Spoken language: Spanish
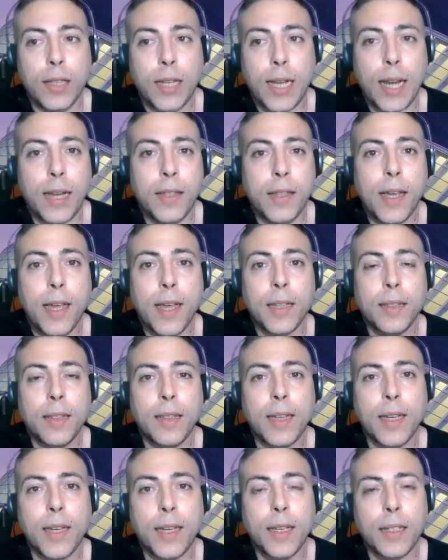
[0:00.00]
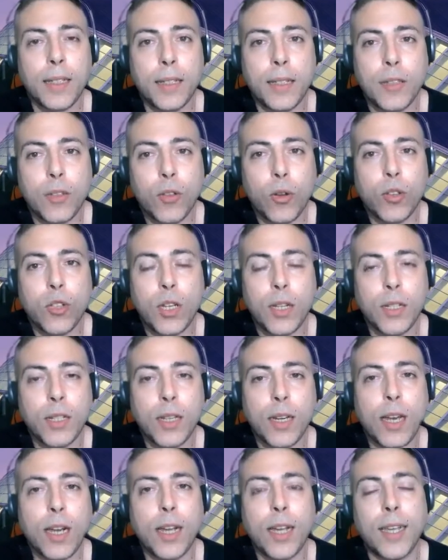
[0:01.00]
de calidad y tengas cosas
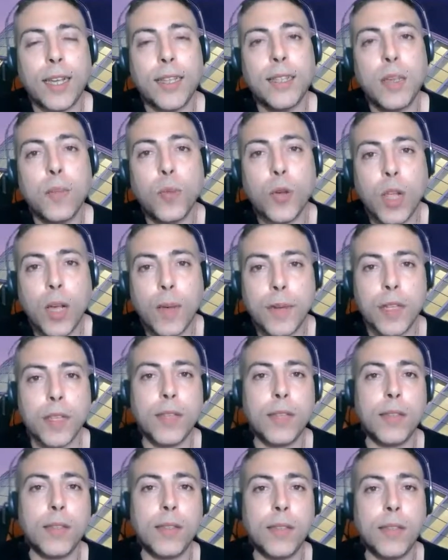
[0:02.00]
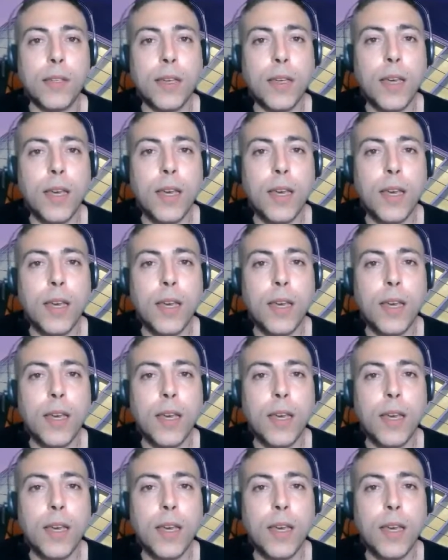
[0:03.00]
que la gente pueda ver de ti.